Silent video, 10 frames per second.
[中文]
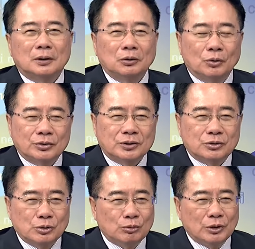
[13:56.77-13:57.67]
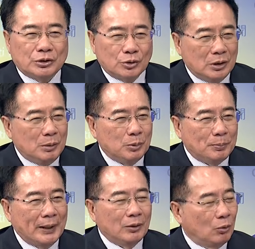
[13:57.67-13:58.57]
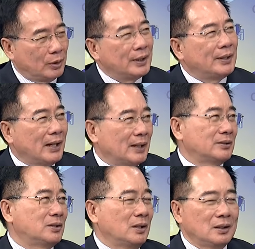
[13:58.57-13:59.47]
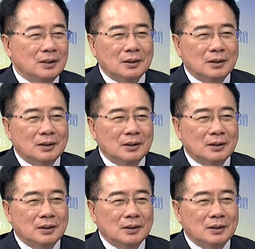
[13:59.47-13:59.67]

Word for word: 俄罗斯军队，所以你不派，我可以谅解。